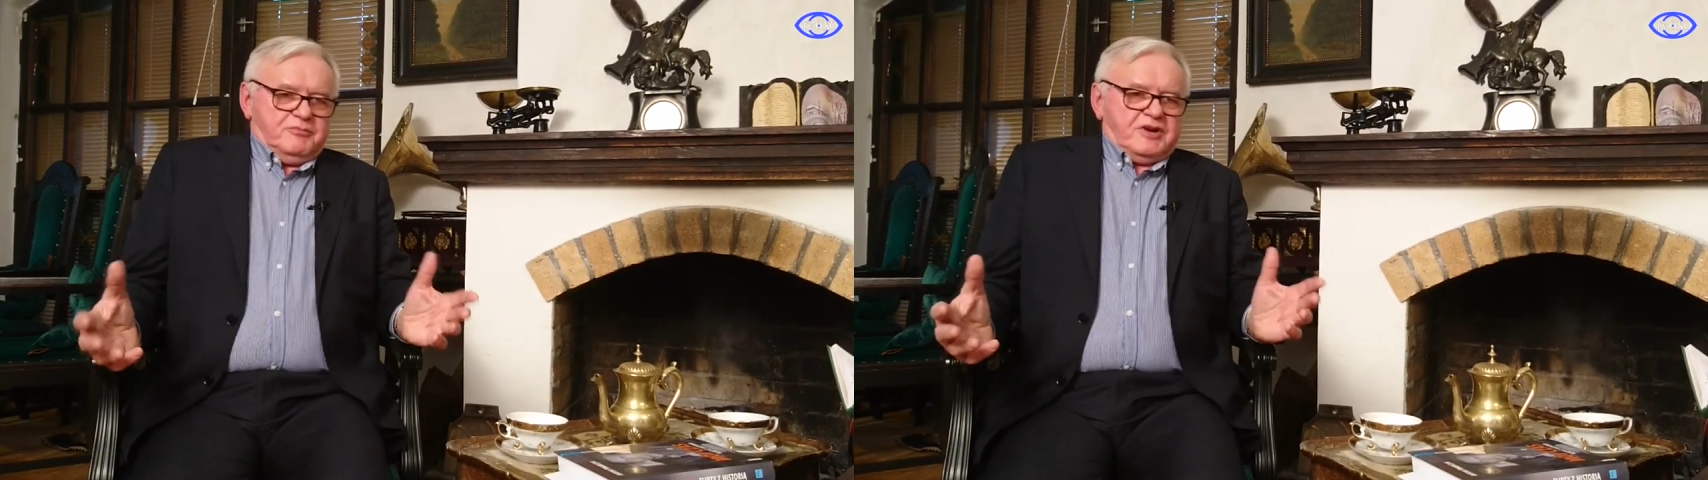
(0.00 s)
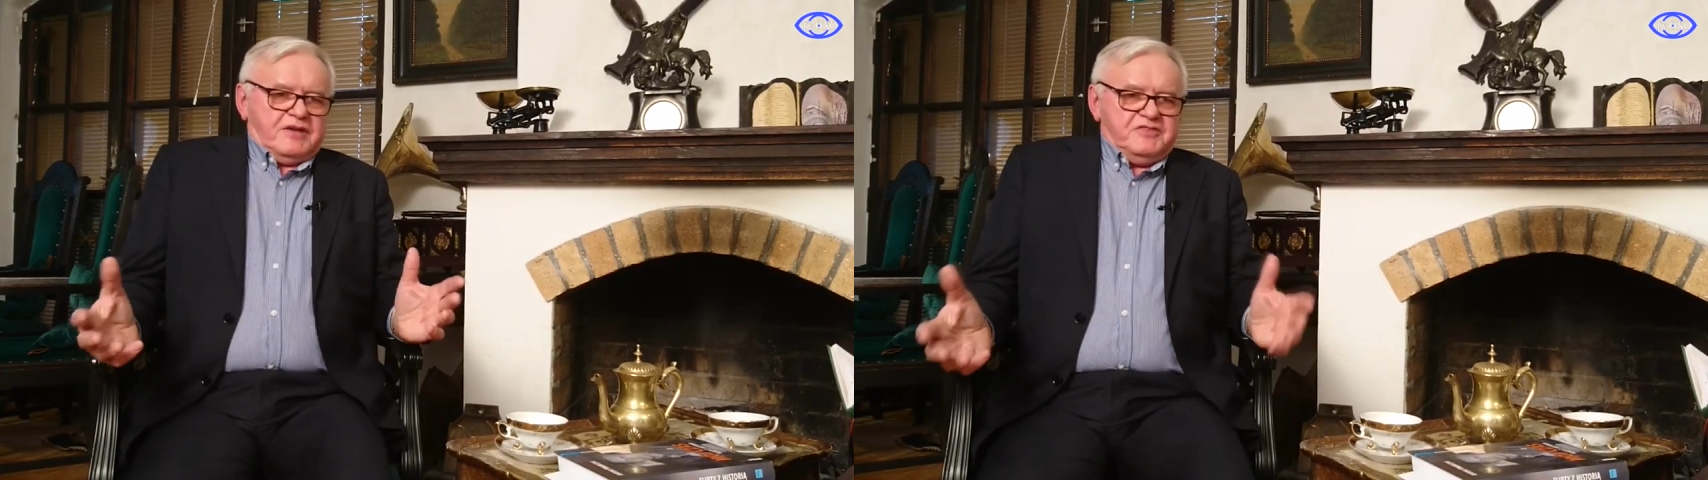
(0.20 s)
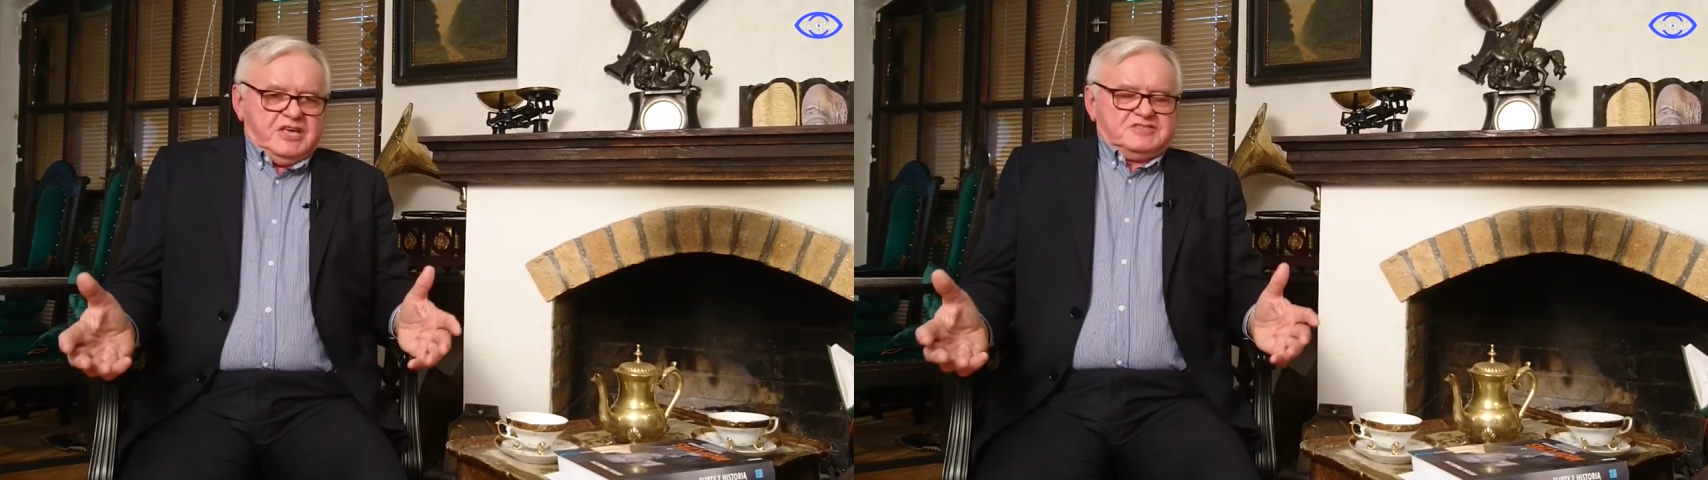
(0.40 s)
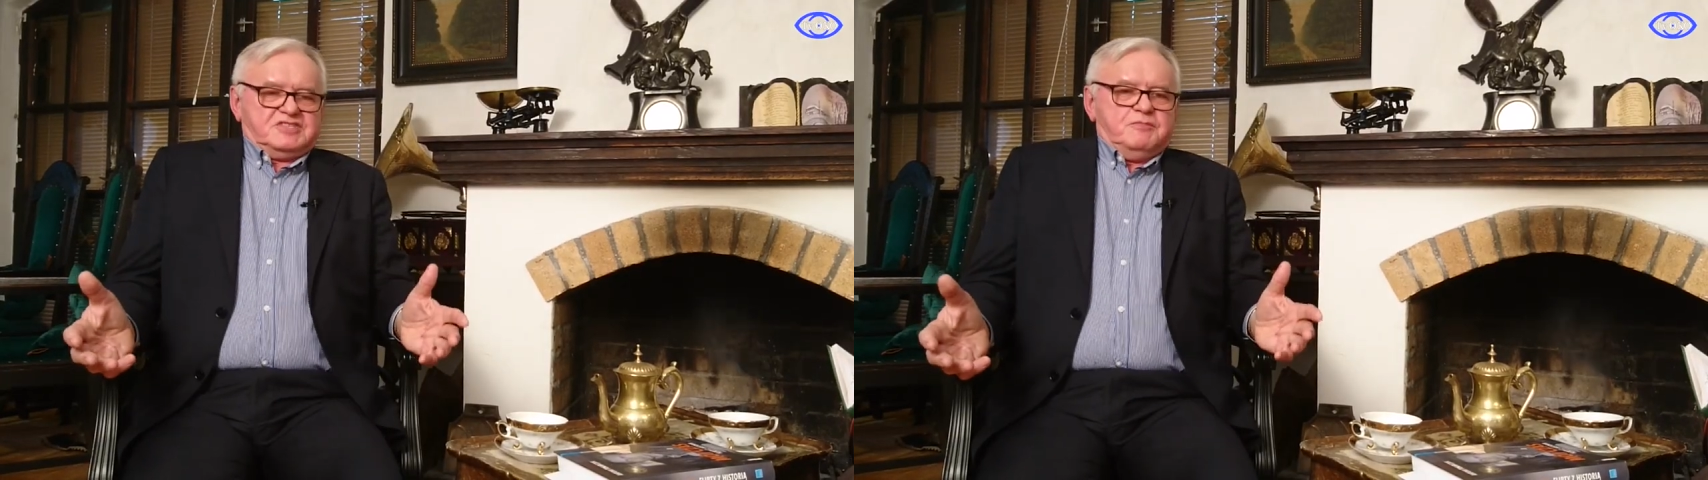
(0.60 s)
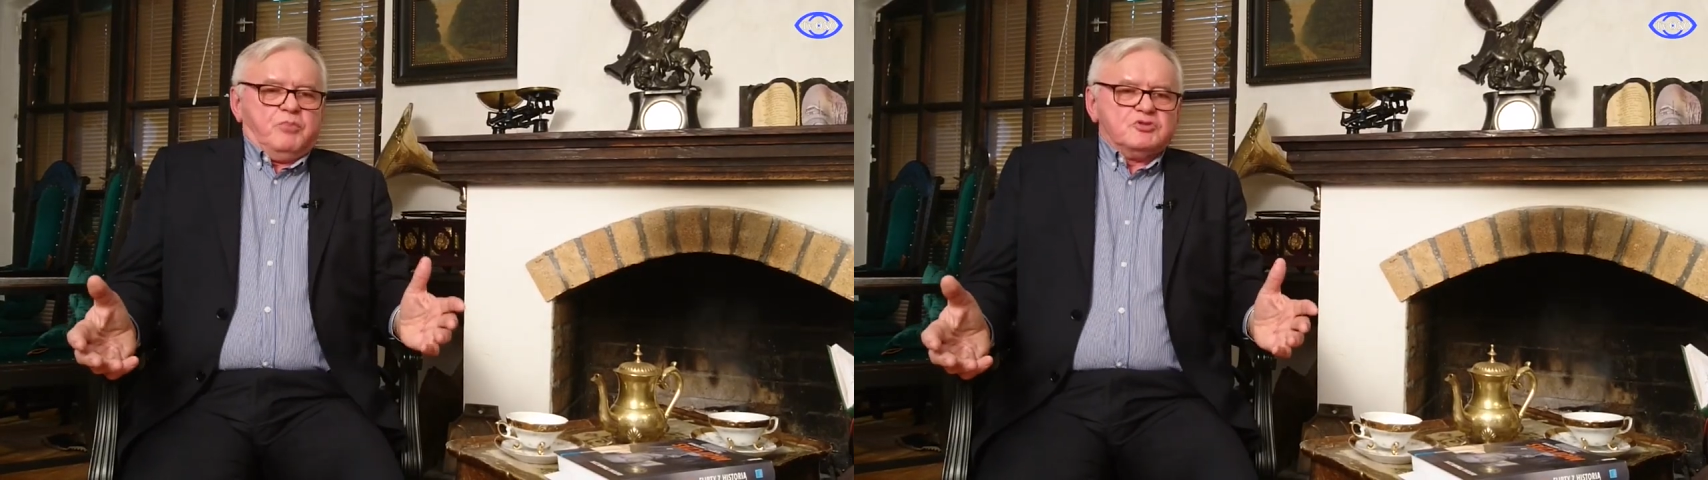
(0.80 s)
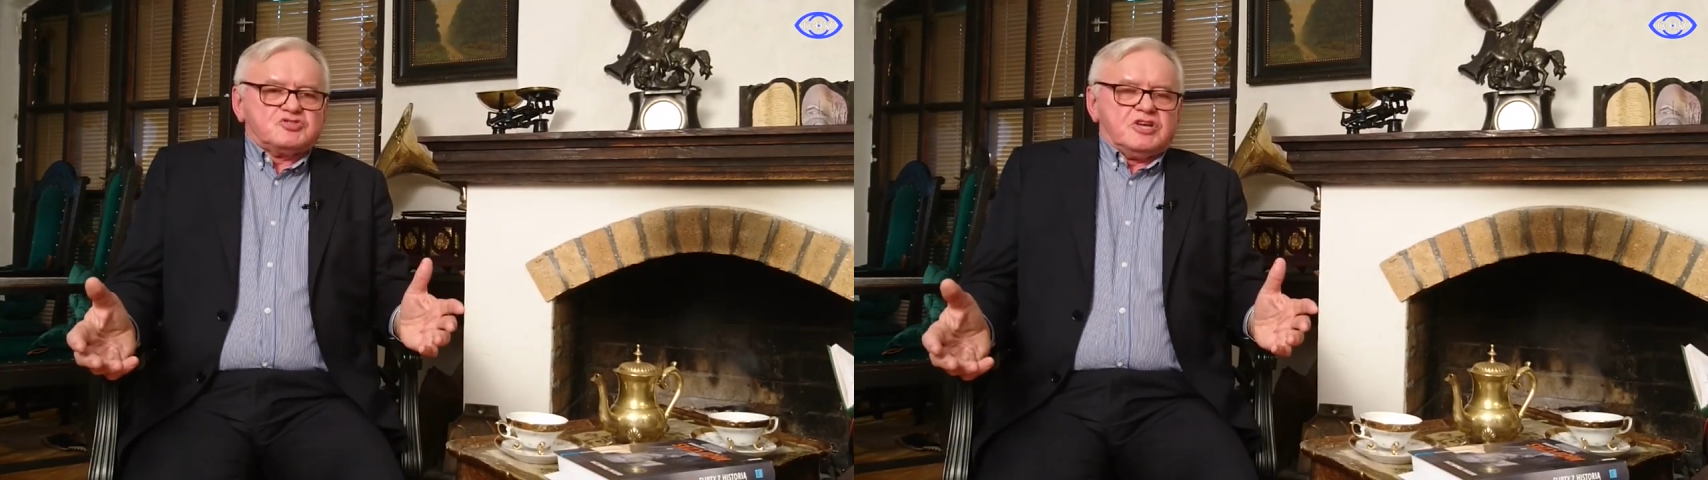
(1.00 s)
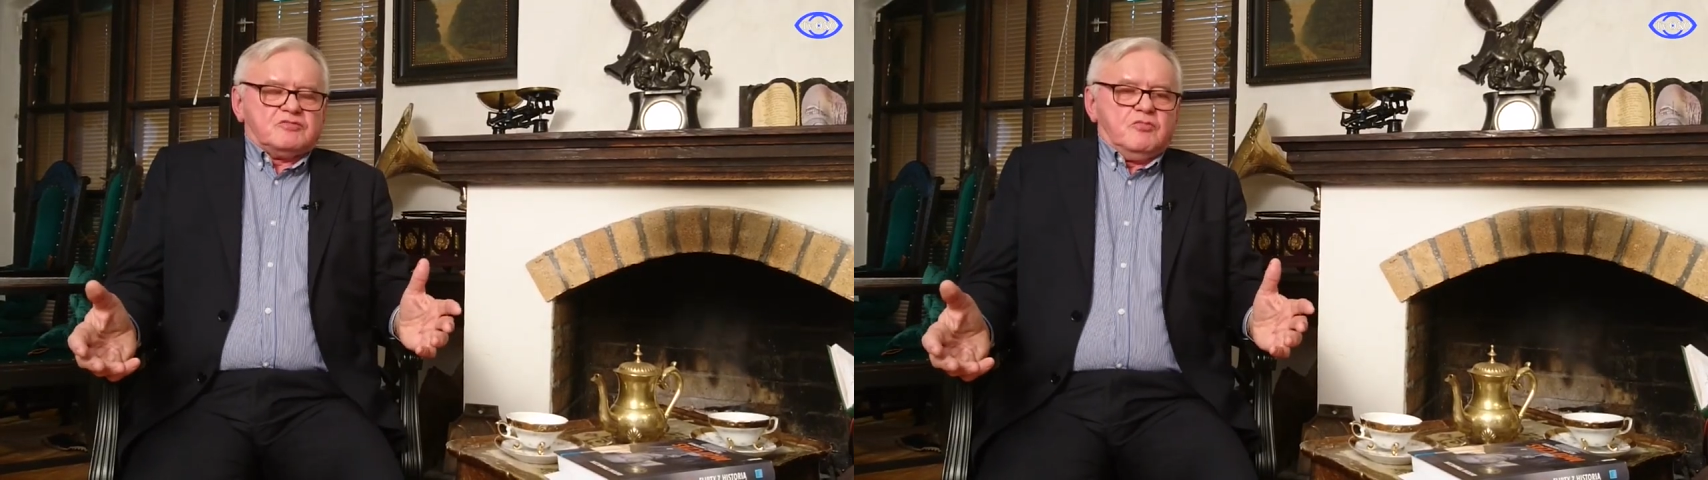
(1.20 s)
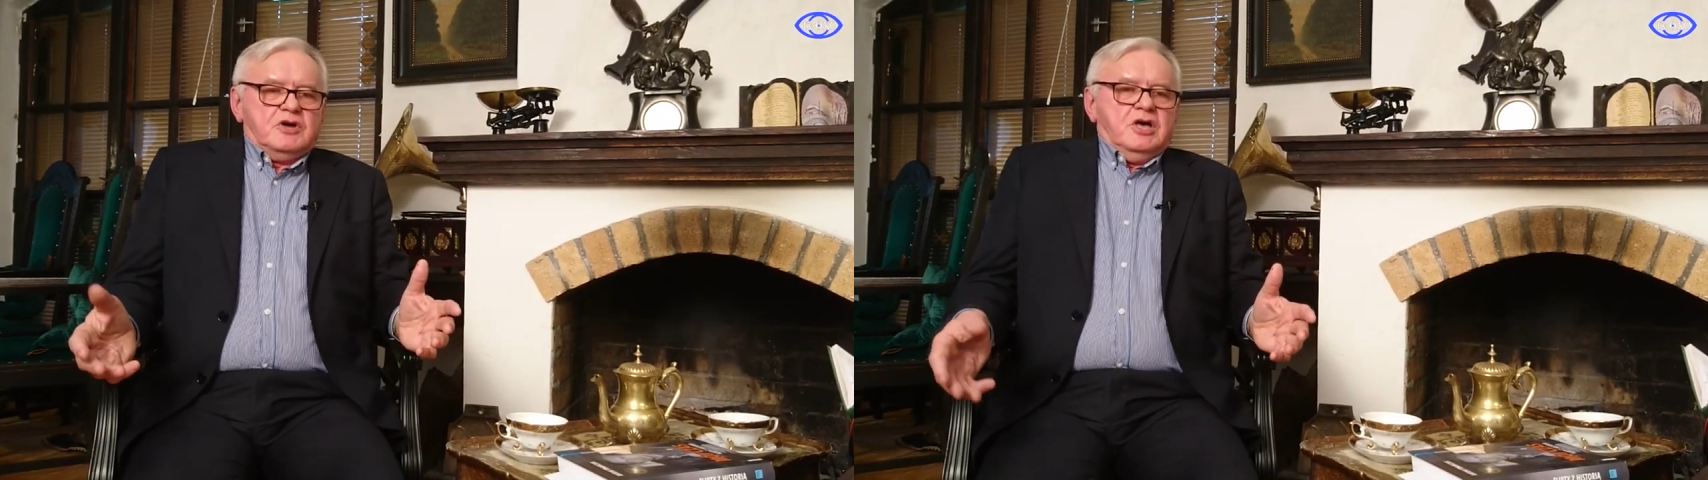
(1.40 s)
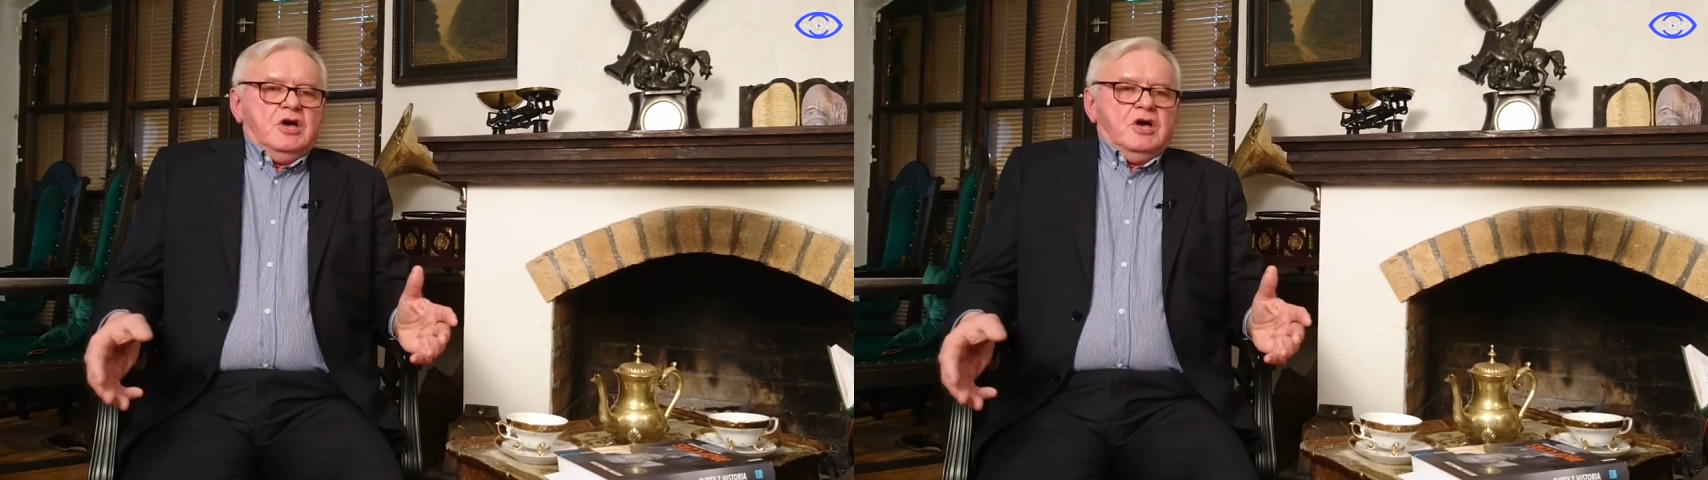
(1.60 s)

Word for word: Morawiecki podszedł